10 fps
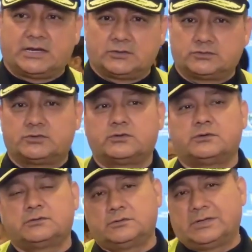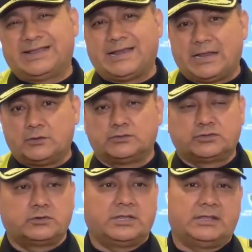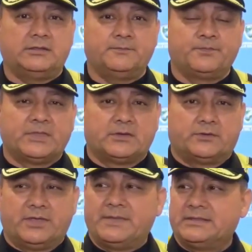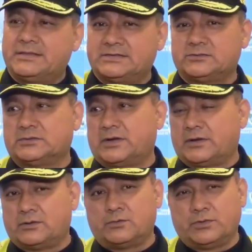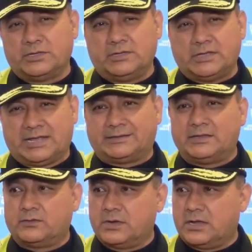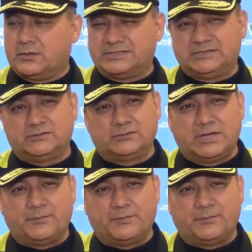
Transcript: Clara, Clara Luz Roldán, obviamente es un trabajo muy articulado, ha sido un